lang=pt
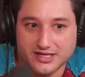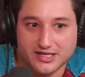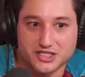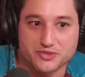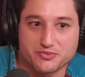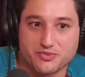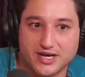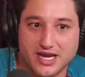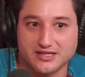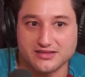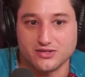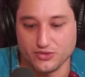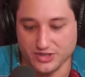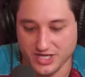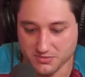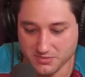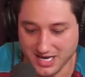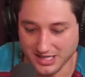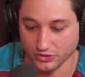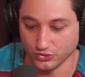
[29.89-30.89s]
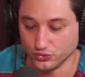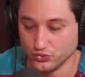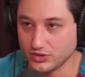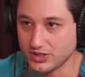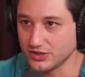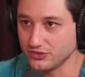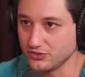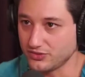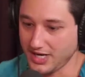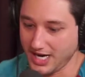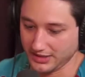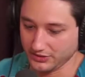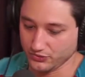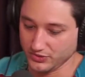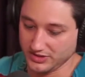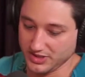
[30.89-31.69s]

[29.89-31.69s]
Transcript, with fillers: Que tipo, que é a teoria maluca do cara do